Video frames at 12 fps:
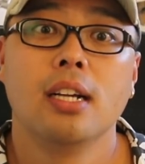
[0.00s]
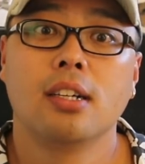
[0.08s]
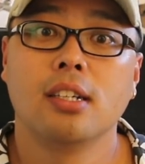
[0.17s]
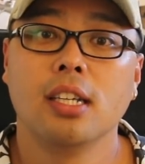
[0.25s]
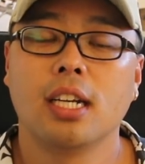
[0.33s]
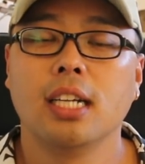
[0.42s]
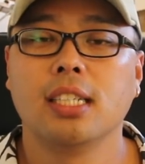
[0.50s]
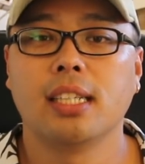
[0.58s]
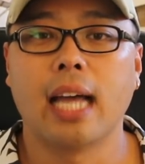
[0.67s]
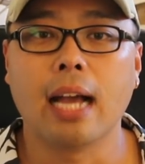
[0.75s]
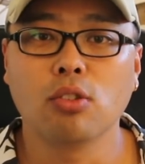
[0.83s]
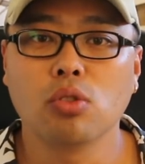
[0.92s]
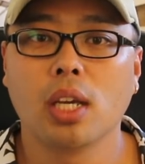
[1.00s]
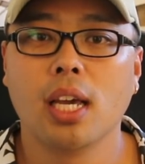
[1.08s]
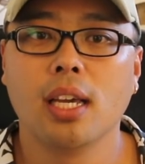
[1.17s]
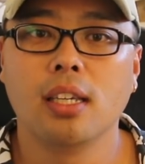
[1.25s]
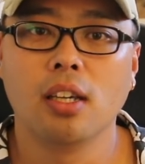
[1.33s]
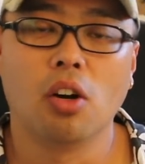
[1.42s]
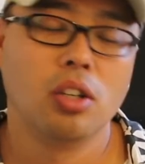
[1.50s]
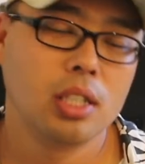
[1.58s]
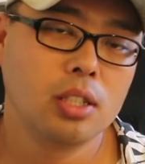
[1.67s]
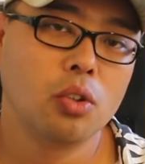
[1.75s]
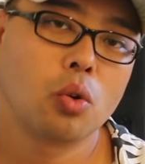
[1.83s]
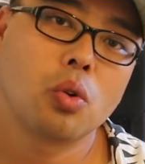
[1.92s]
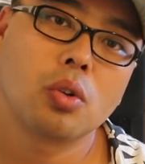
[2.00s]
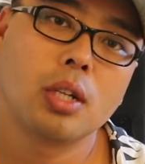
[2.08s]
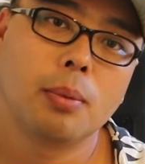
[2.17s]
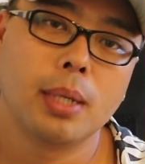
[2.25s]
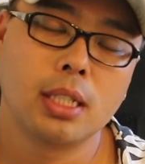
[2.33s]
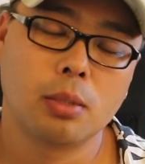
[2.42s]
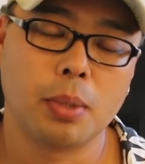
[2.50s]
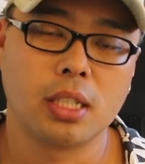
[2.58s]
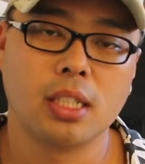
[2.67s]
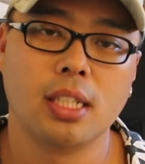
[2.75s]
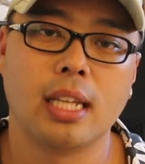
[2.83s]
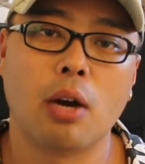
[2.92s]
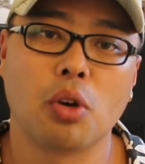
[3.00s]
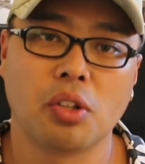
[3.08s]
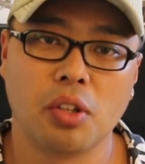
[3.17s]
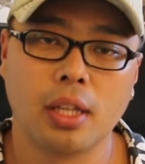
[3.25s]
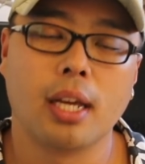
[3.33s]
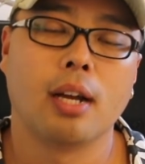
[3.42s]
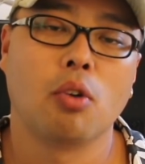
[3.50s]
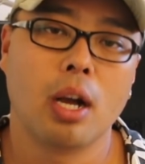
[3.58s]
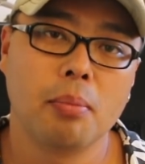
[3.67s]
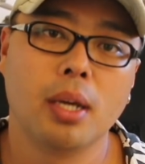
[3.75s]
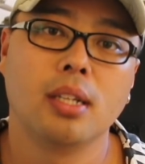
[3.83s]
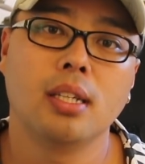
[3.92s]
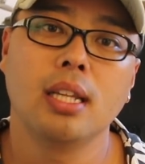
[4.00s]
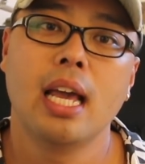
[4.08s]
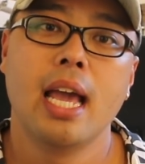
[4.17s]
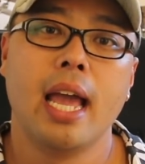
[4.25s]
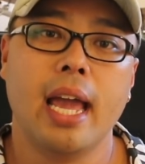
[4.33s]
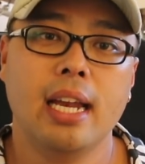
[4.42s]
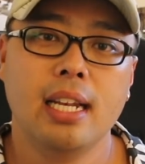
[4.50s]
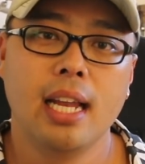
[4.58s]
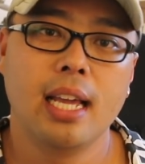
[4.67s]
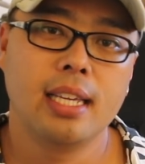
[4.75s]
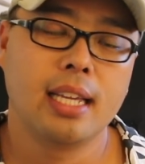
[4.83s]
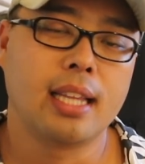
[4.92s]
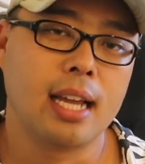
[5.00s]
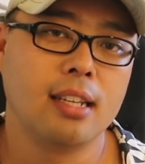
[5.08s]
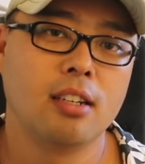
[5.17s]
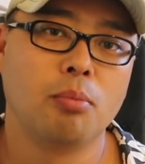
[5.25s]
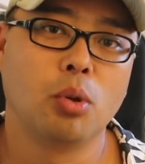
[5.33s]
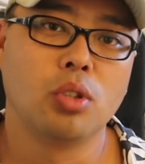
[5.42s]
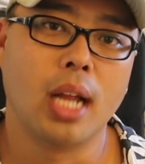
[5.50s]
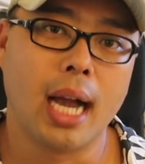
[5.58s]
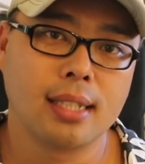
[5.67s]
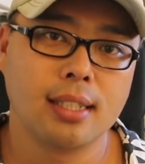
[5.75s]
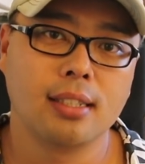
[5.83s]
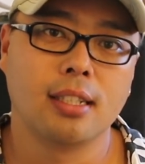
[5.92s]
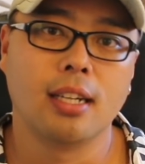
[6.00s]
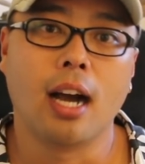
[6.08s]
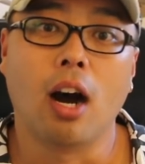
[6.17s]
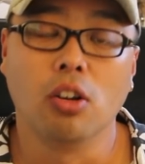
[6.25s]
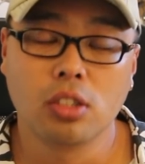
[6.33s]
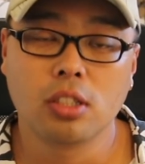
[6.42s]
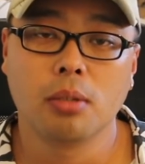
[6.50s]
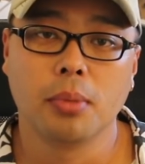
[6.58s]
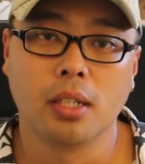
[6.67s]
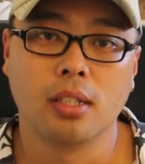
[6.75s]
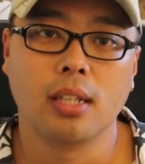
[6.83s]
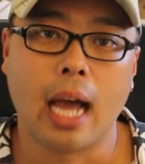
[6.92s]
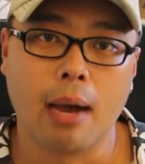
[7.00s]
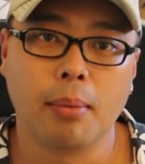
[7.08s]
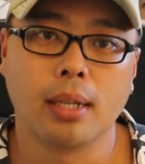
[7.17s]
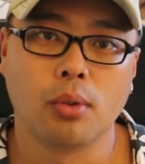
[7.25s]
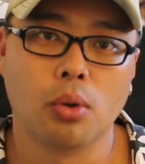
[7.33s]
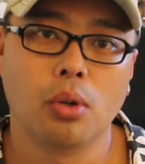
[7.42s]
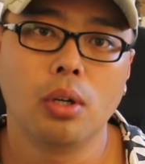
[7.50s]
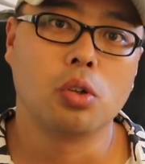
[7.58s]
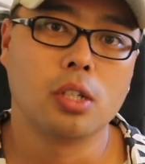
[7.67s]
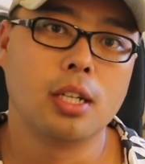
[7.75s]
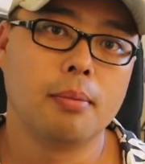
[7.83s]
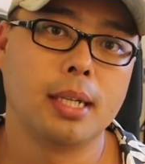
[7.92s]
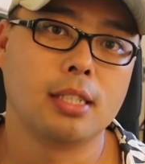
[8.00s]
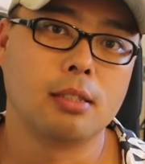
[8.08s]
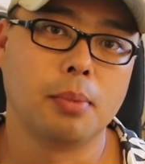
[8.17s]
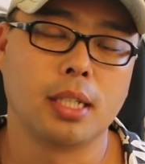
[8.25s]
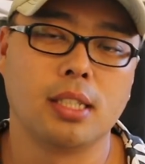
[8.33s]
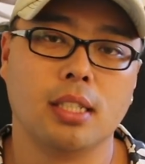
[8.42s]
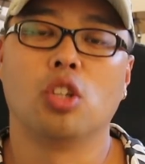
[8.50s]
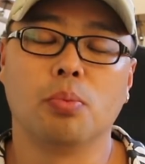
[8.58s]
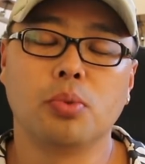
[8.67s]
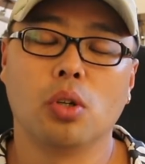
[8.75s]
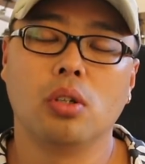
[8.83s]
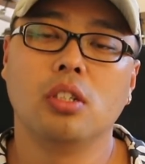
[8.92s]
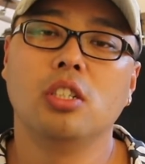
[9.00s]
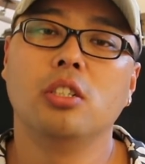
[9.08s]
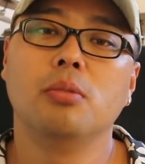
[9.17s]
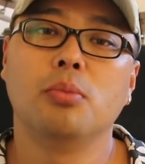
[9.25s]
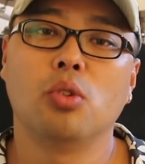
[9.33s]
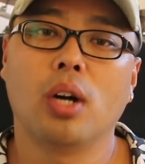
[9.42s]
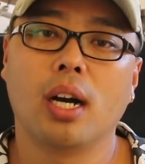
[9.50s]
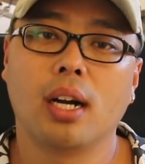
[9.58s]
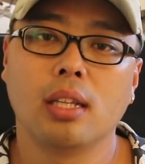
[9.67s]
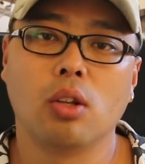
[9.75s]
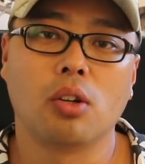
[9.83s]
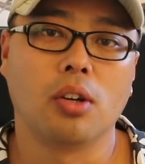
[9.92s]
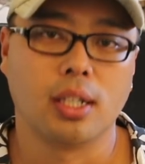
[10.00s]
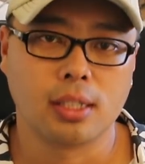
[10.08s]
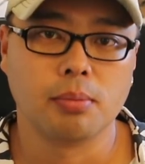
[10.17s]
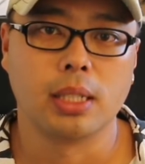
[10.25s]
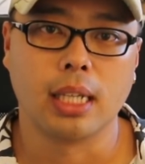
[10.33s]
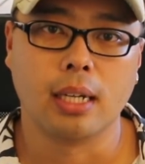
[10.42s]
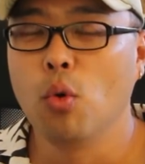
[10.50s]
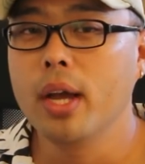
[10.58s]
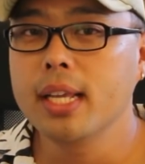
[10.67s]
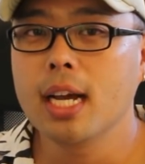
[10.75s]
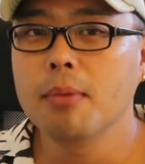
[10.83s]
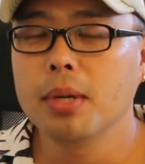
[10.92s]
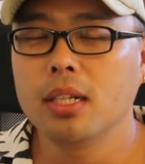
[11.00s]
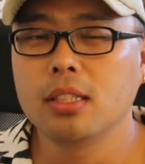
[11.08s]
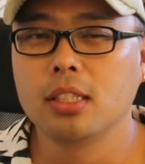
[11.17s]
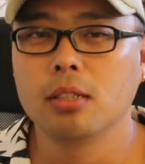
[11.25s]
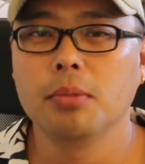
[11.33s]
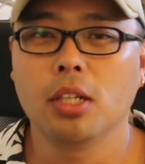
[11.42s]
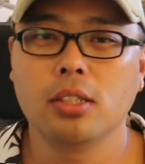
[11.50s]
그러니까 이제 나중에 이 어린이용 코로나 바이러스 백신이 나오게 된다라고 하면은 LA에 다니는 모든 학생들은 어쩌면은 아마도 코로나 바이러스 백신 접종 의무화가 될 것 같습니다. 왜냐하면은 지금